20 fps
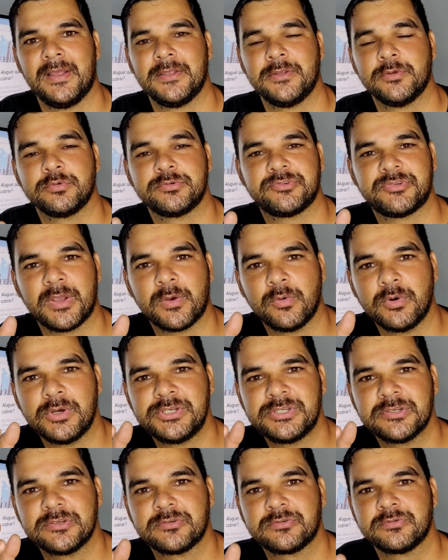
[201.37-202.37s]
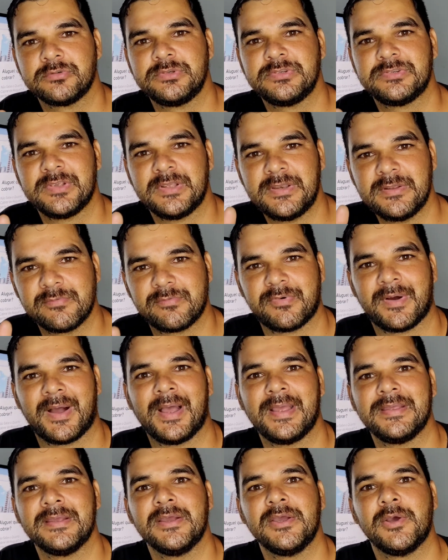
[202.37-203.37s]
E o Senhor Jesus ele
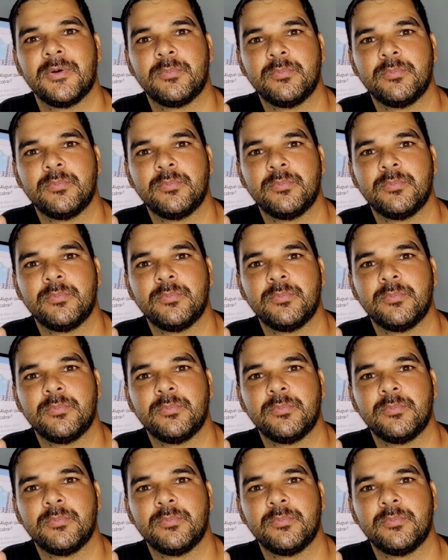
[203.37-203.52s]
vai